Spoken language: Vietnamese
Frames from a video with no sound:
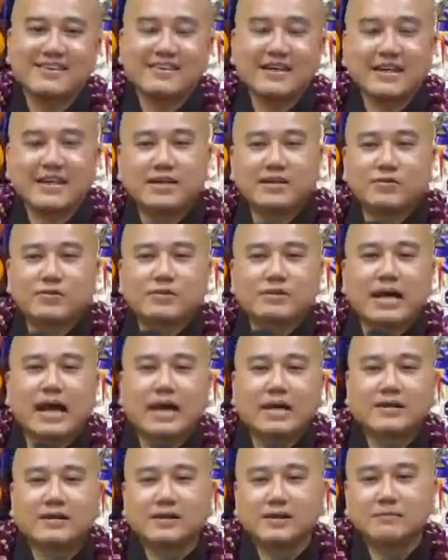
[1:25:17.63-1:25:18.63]
đi không có
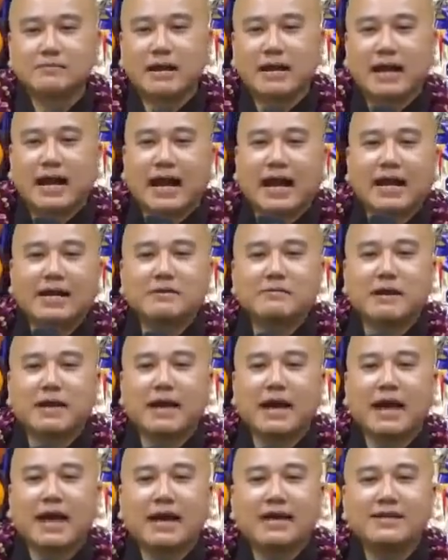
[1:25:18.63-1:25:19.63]
tay chân bài hải
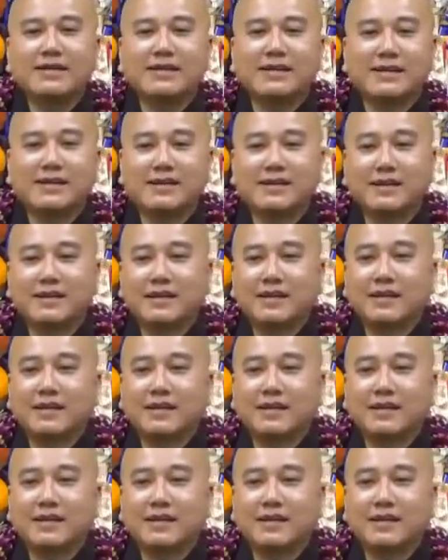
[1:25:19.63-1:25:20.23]
vậy.